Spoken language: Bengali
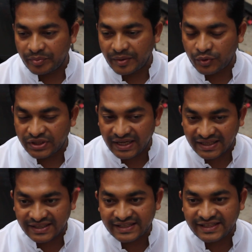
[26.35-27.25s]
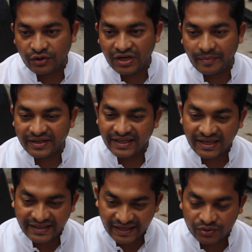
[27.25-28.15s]
বেপথে না যায় সেগুলো আমার দেখা
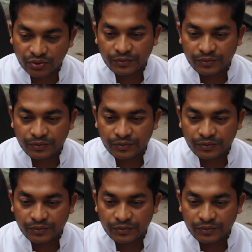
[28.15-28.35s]
দায়িত্ব